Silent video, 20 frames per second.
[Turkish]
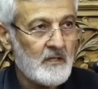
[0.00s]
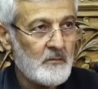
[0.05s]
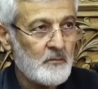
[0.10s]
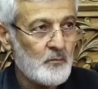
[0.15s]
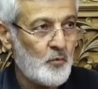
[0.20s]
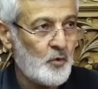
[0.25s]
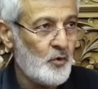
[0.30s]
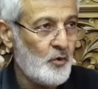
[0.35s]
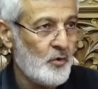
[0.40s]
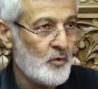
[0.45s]

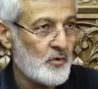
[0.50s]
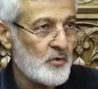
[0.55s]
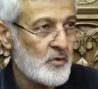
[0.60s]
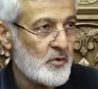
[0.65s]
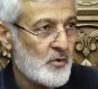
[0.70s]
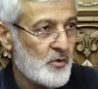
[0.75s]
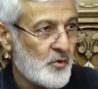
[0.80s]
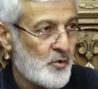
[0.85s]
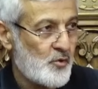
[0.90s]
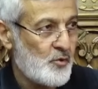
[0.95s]
Bu
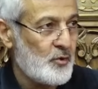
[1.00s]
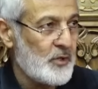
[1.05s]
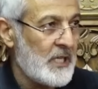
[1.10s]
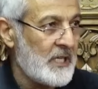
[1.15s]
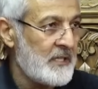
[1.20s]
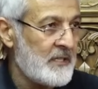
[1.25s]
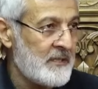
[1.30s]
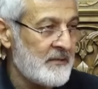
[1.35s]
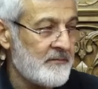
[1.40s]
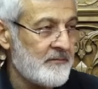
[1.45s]

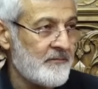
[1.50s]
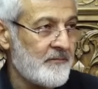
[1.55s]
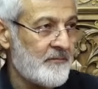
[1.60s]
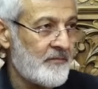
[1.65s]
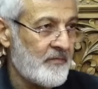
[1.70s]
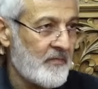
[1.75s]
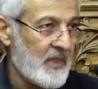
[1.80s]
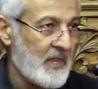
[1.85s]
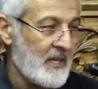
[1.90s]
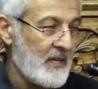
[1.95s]
surenin
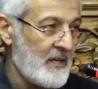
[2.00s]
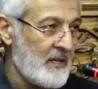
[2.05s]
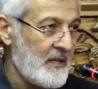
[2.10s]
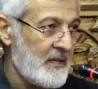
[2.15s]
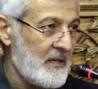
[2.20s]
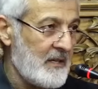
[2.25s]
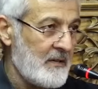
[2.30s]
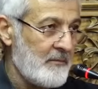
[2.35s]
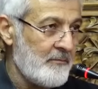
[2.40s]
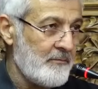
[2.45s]

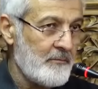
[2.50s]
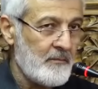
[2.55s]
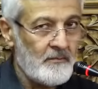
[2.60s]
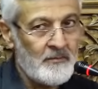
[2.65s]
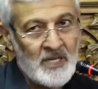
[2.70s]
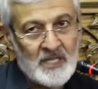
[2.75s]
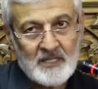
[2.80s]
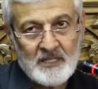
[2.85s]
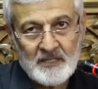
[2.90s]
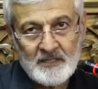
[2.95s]

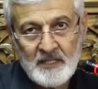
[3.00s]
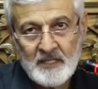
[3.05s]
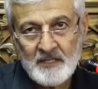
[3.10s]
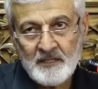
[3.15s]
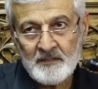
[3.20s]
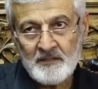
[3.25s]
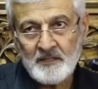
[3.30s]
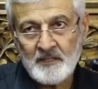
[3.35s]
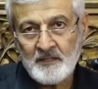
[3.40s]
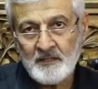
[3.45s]
Mekke'de
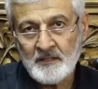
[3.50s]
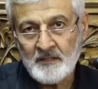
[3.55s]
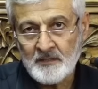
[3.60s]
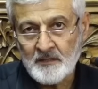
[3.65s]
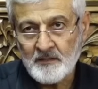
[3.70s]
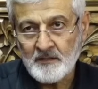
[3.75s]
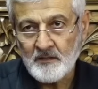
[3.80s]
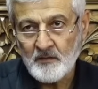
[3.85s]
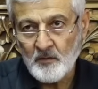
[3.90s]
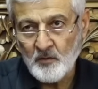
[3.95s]

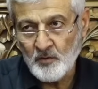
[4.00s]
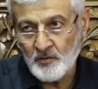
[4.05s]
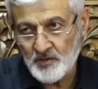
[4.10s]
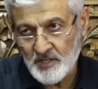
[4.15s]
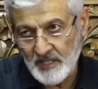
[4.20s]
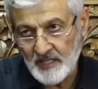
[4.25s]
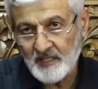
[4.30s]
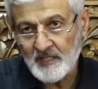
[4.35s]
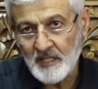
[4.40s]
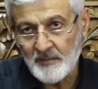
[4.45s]
indiğini
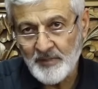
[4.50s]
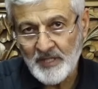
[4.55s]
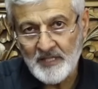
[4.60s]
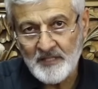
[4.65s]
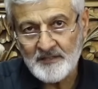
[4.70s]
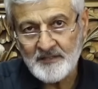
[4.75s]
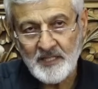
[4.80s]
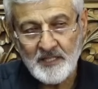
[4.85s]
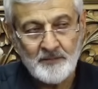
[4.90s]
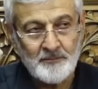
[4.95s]
öncelikle
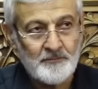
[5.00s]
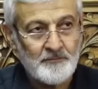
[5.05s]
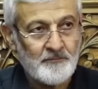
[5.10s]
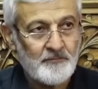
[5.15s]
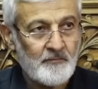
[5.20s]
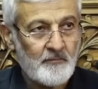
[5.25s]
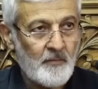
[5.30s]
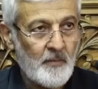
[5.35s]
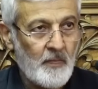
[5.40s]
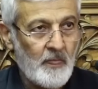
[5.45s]
belirtelim.
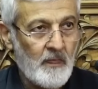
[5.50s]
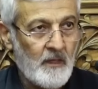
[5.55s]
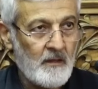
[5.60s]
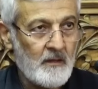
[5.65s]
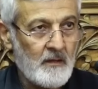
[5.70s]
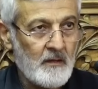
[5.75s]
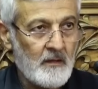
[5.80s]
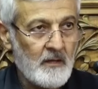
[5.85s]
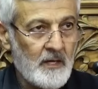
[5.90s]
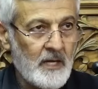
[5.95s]

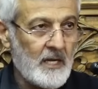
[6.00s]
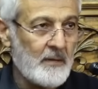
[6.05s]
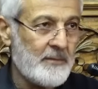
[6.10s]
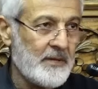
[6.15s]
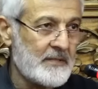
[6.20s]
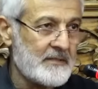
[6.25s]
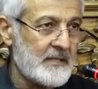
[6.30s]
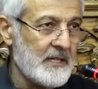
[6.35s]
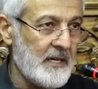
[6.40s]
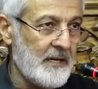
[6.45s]

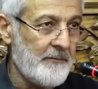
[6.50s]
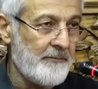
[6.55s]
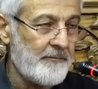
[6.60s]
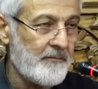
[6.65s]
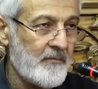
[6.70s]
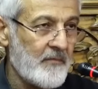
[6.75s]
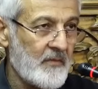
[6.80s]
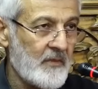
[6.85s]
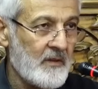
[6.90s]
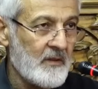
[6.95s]
Elbette
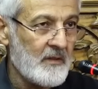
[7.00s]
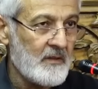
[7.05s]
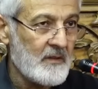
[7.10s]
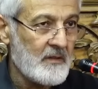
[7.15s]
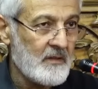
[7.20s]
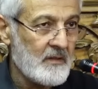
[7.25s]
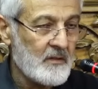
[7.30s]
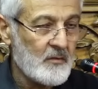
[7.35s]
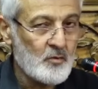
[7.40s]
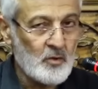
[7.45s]

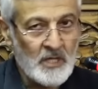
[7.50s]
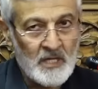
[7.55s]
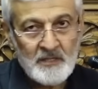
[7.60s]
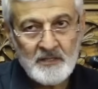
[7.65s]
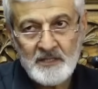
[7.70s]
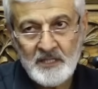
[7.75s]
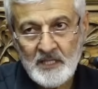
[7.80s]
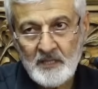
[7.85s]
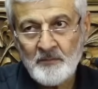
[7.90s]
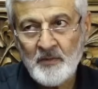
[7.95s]

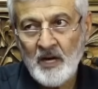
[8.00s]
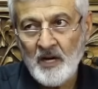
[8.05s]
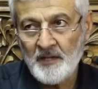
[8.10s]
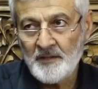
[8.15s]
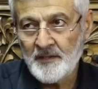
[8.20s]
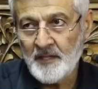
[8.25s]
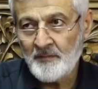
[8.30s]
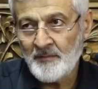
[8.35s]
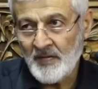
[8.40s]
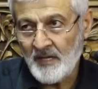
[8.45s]
Kur'an-ı Kerim'i
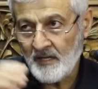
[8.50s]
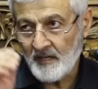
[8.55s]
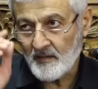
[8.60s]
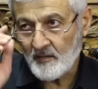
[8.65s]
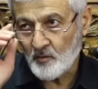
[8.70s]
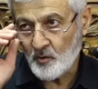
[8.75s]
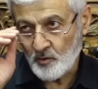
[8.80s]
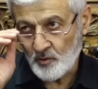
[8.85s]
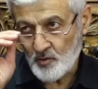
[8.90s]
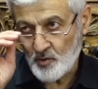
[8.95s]

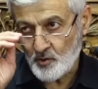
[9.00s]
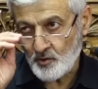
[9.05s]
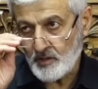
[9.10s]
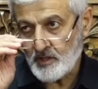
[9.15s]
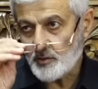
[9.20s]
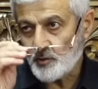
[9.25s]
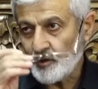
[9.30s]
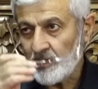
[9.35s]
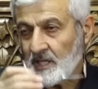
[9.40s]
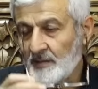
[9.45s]
anlama
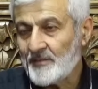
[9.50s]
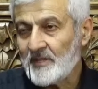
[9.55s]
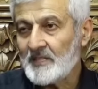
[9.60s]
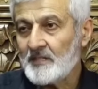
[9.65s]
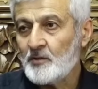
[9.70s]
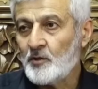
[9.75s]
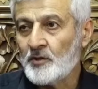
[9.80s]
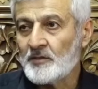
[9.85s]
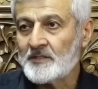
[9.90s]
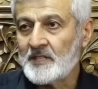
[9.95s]
konusunda şöyle bir
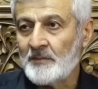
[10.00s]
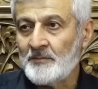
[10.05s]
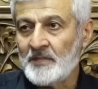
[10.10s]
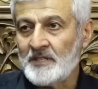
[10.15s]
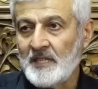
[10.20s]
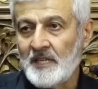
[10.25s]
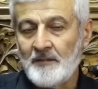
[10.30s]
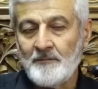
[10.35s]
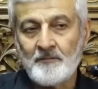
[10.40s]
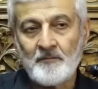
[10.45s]
yöntemi
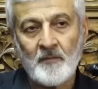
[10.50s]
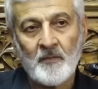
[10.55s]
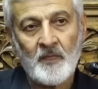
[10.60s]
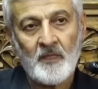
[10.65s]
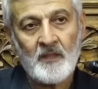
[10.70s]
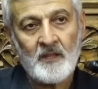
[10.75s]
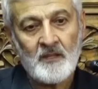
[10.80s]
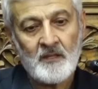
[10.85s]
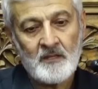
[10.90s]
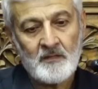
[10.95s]
de
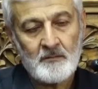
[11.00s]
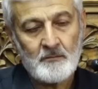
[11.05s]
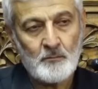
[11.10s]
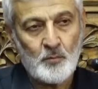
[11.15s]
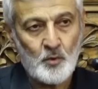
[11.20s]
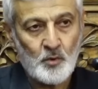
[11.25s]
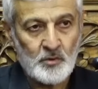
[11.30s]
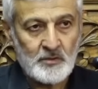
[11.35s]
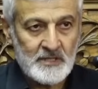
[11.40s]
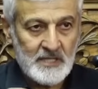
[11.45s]

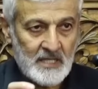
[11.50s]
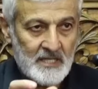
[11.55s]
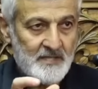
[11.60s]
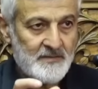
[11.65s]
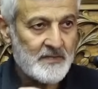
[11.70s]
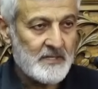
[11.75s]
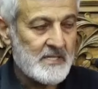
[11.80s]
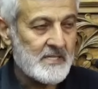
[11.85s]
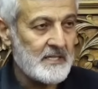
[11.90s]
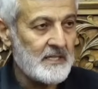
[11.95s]
bu
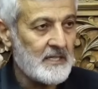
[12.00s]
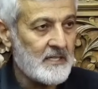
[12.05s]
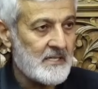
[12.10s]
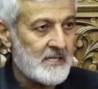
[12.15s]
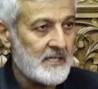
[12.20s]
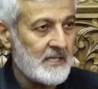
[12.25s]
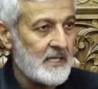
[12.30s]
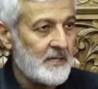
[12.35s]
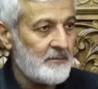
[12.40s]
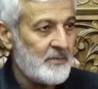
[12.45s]
ders
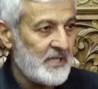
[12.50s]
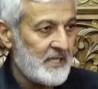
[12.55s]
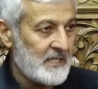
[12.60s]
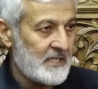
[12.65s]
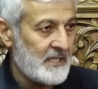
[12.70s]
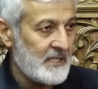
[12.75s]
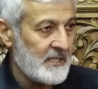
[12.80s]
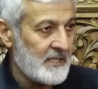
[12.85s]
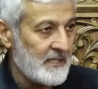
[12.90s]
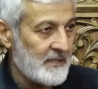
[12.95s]
vesilesiyle bir
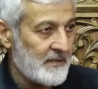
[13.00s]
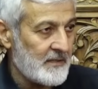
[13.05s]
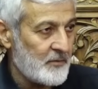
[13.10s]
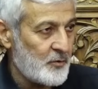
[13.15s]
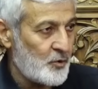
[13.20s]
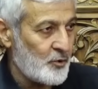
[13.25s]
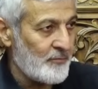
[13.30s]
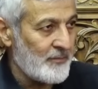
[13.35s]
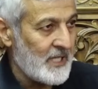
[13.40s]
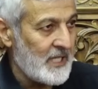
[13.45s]
iki
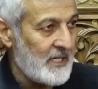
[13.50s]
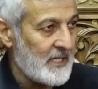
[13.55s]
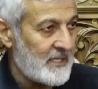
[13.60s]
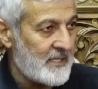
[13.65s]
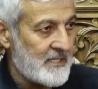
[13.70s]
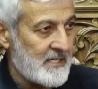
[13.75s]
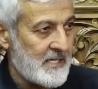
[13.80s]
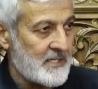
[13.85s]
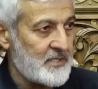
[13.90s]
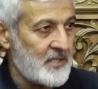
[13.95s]
cümleyle
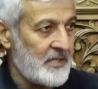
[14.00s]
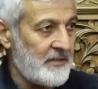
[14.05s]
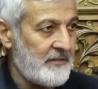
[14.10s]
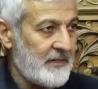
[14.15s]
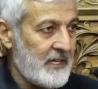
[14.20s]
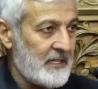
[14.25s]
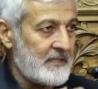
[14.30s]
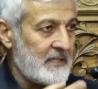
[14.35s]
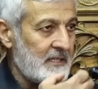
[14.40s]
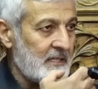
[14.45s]
kısaca
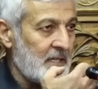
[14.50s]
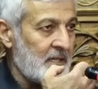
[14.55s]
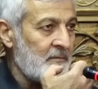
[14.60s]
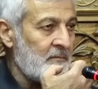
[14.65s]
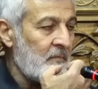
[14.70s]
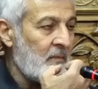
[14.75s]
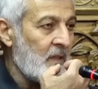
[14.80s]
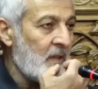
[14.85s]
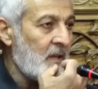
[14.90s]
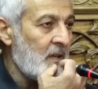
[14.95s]
ifade edeyim.